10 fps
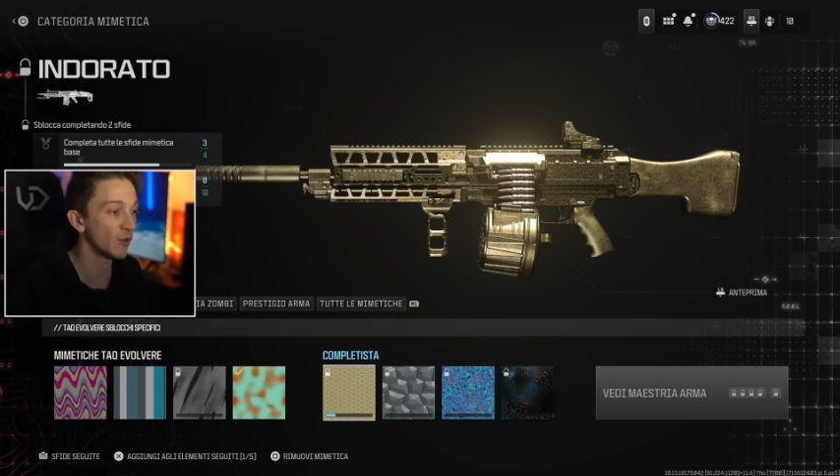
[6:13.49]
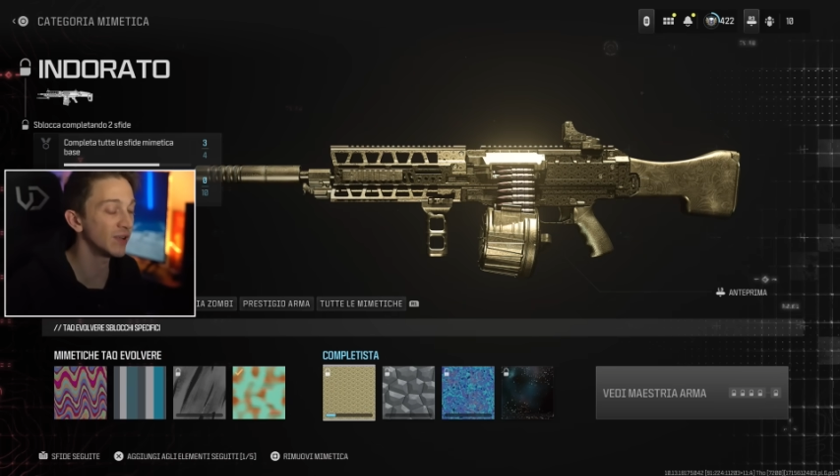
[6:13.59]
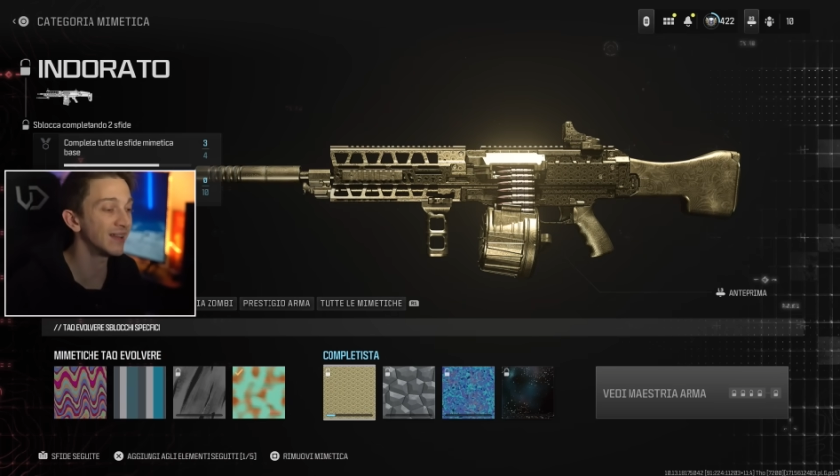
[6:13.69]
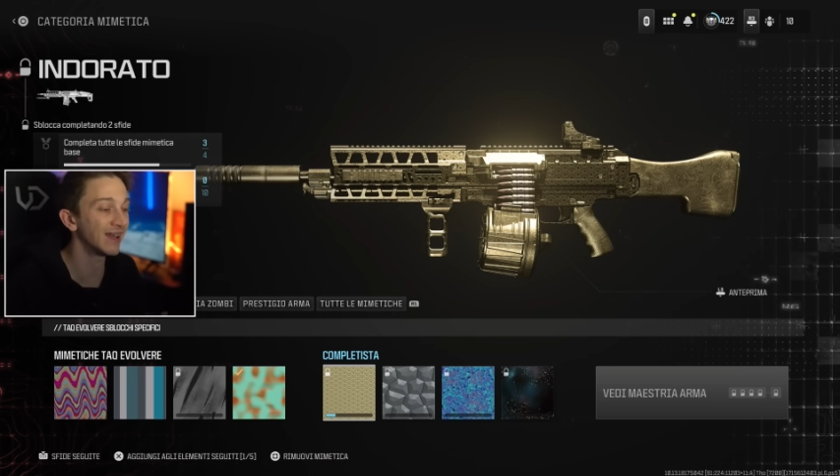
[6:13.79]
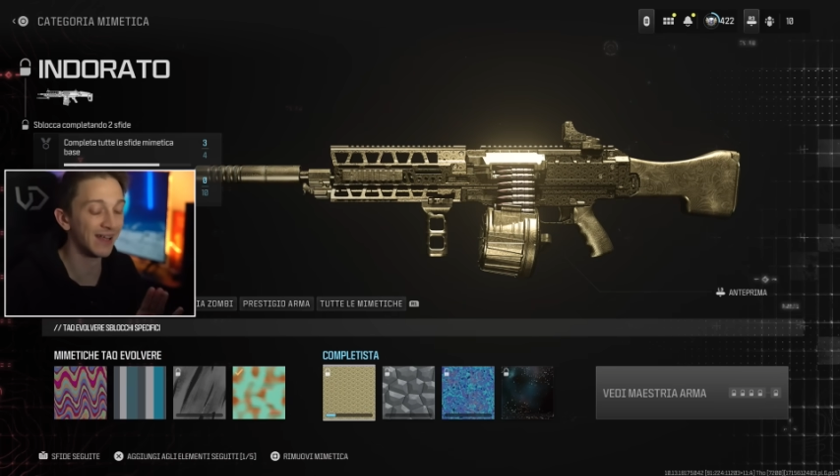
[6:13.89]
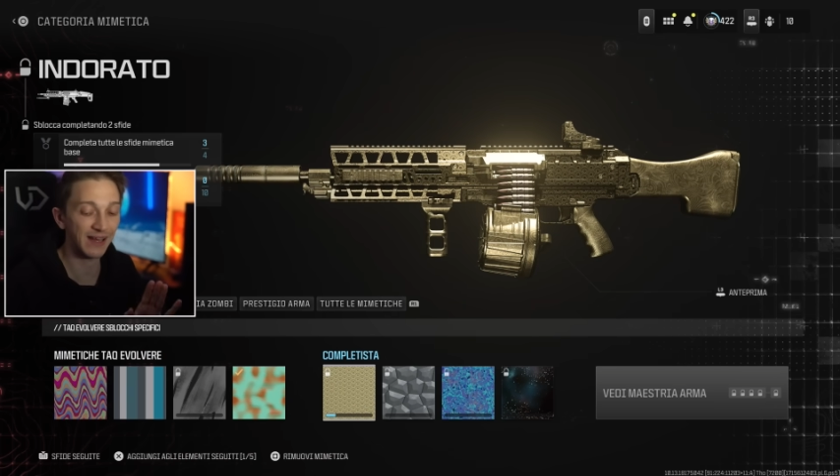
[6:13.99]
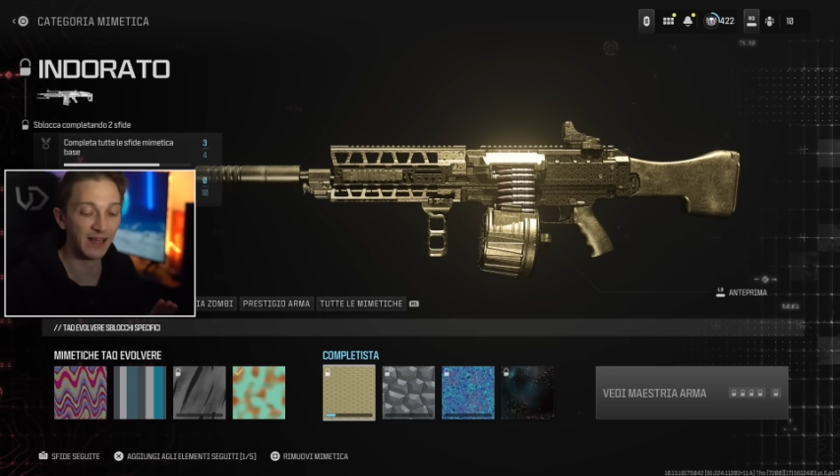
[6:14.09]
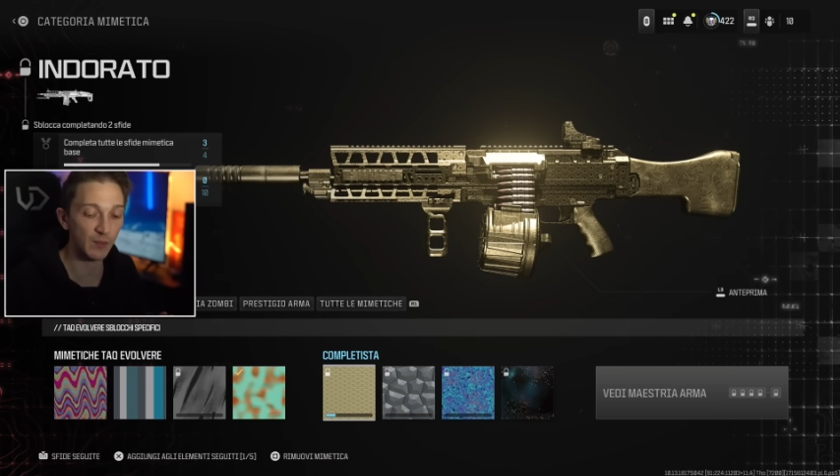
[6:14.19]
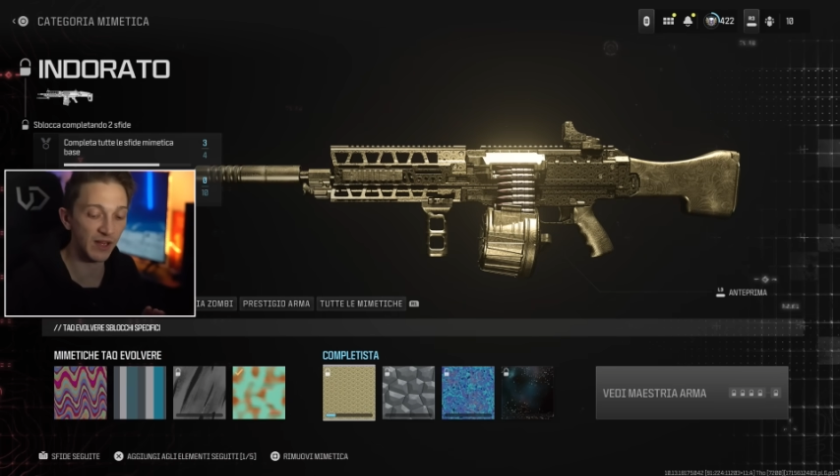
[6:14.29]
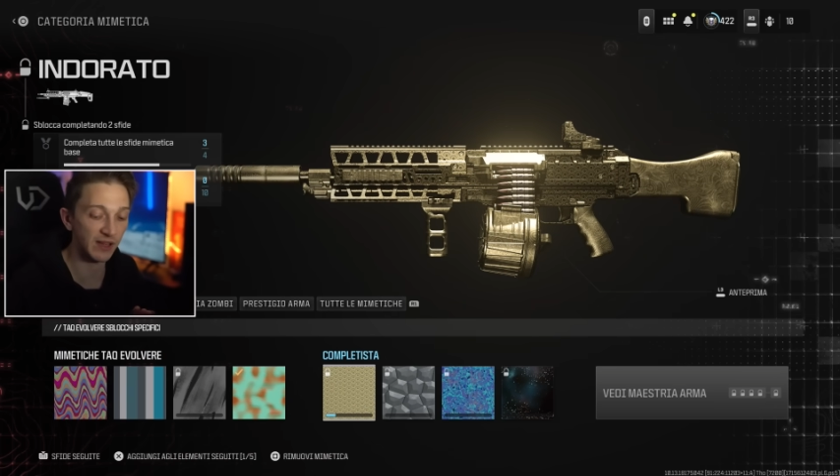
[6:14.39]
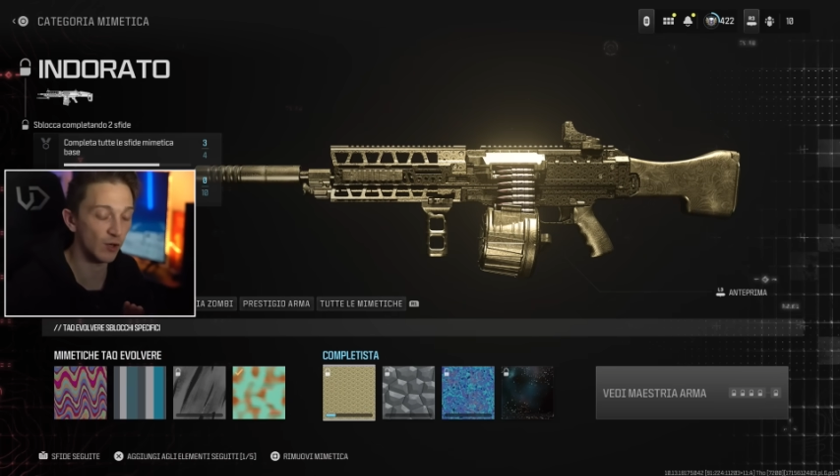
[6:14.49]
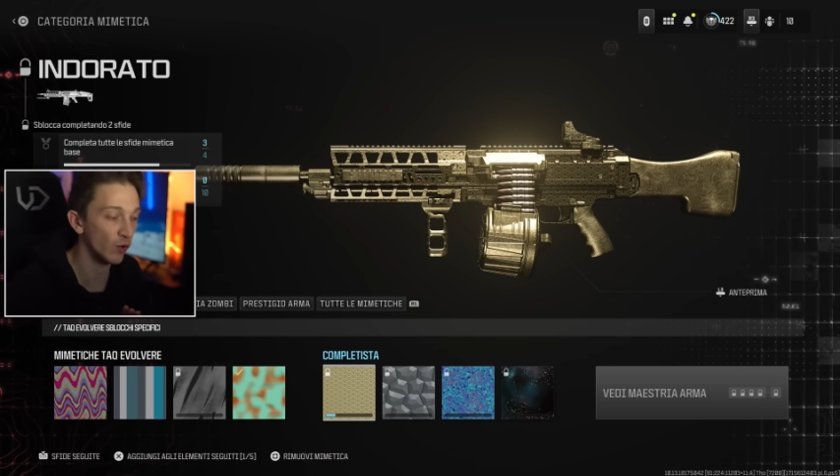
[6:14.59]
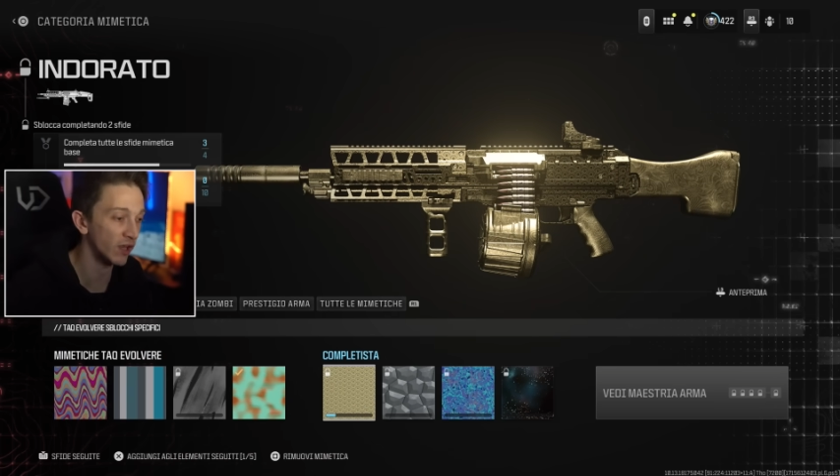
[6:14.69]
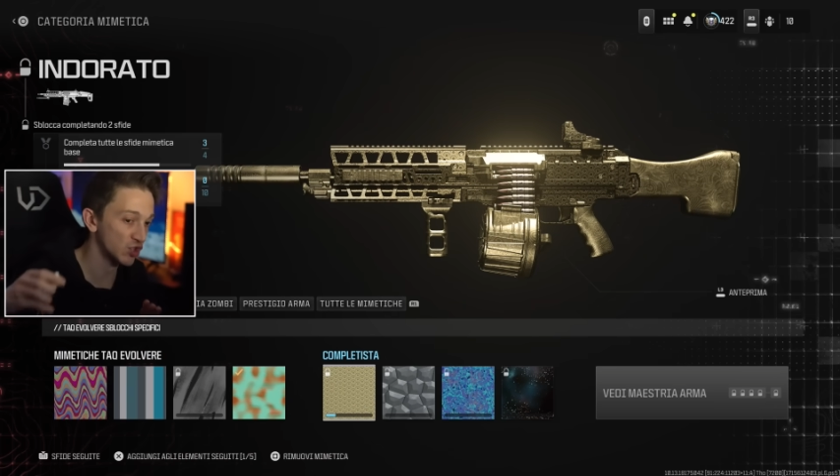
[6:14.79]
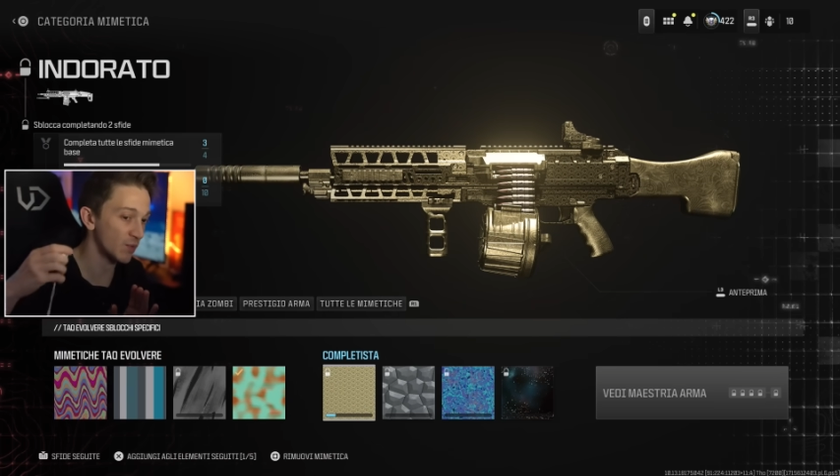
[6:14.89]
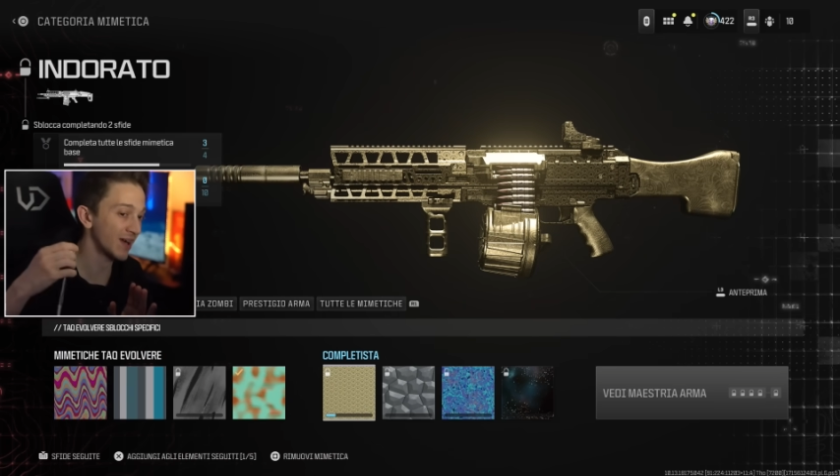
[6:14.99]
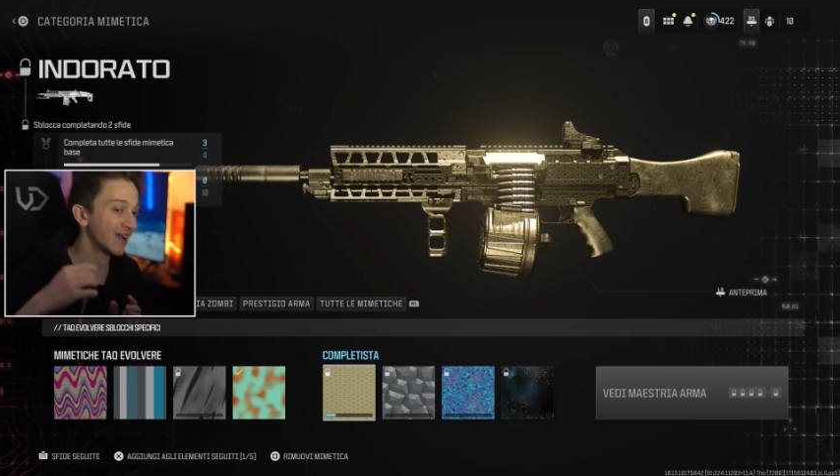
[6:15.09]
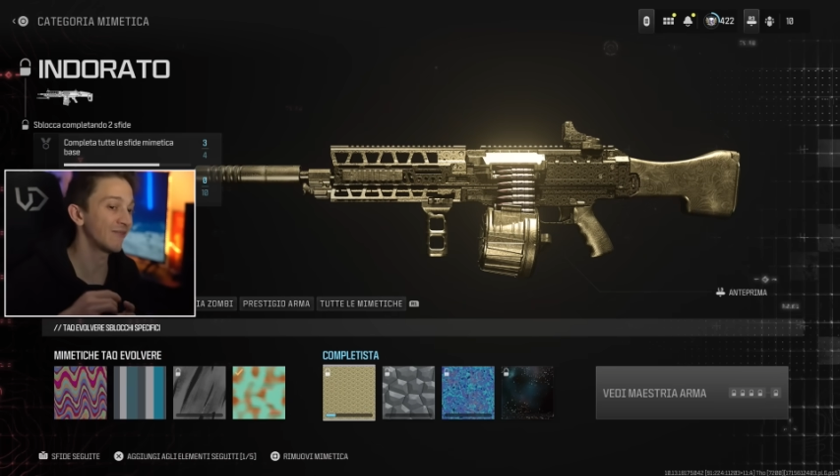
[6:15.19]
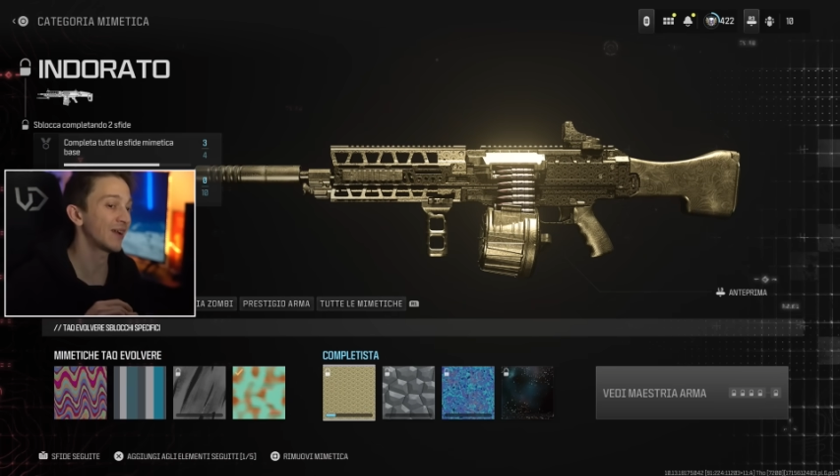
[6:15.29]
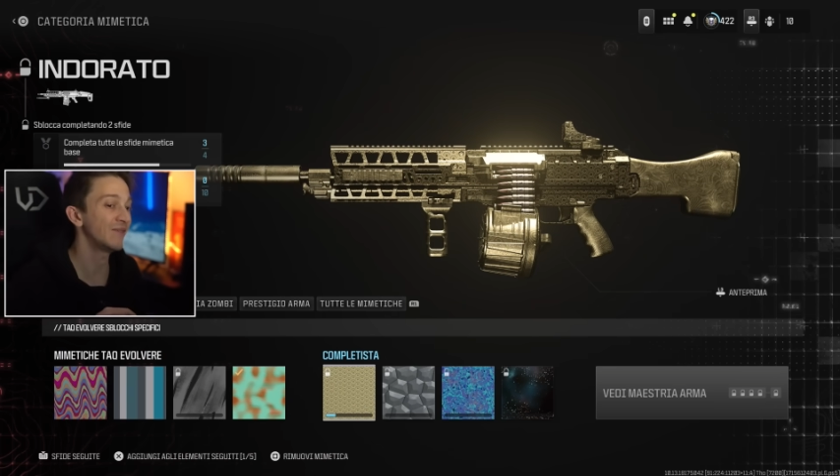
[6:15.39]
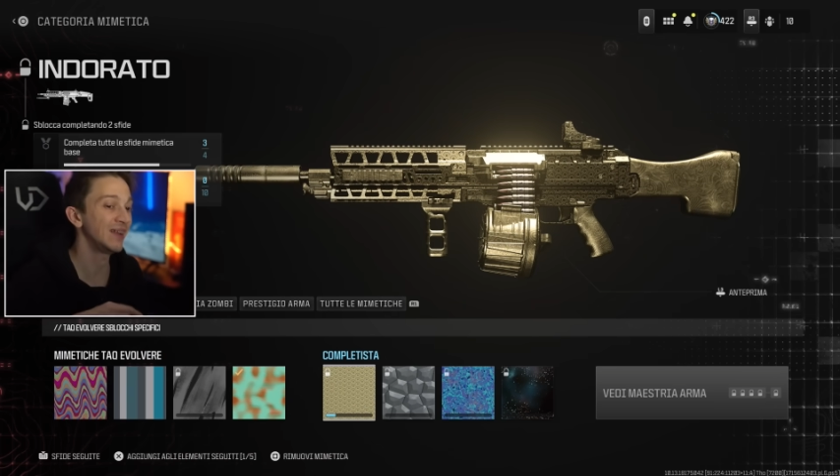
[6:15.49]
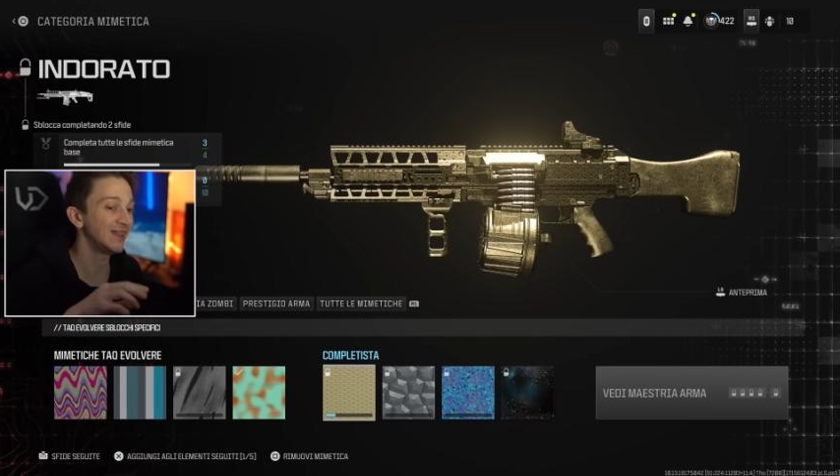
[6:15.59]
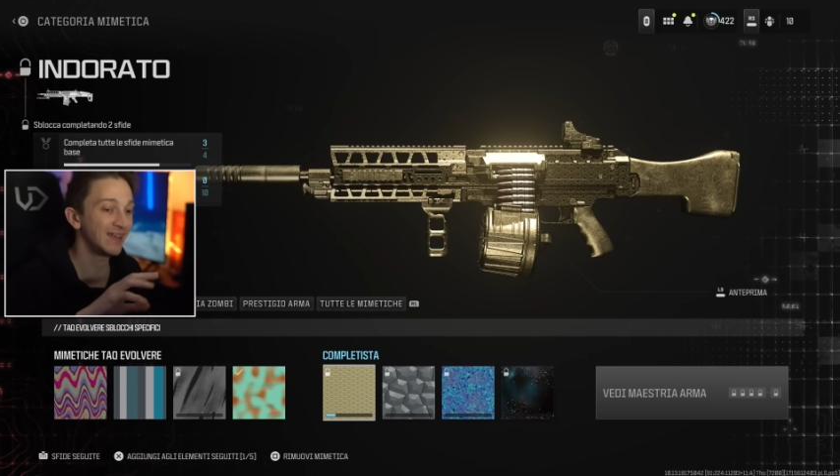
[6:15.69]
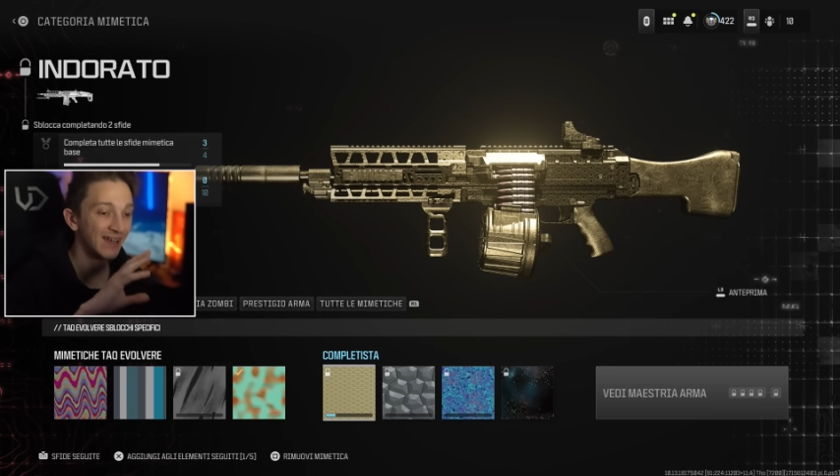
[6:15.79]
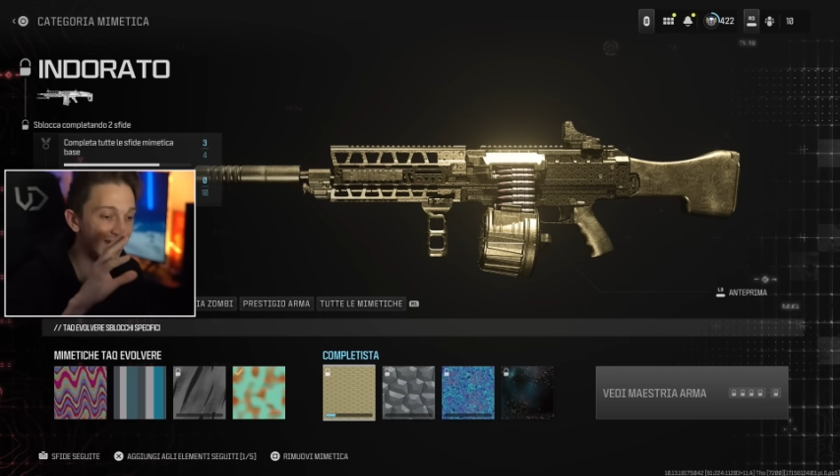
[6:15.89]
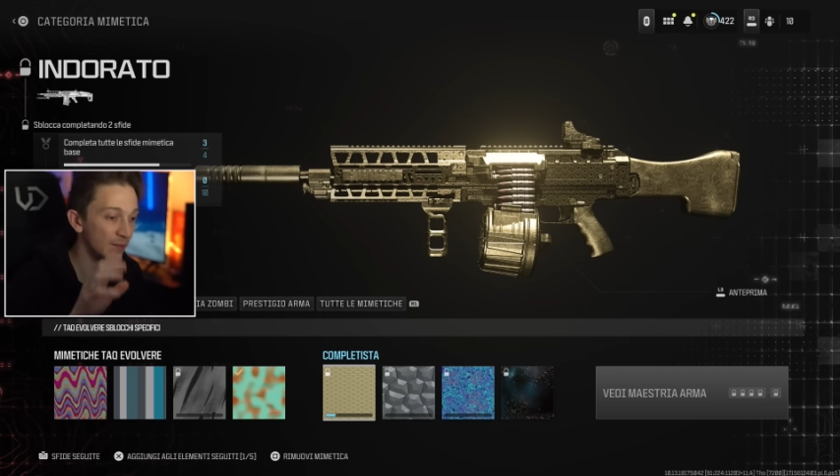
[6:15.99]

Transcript: Quindi tecnicamente noi possiamo anche fare 20 kill,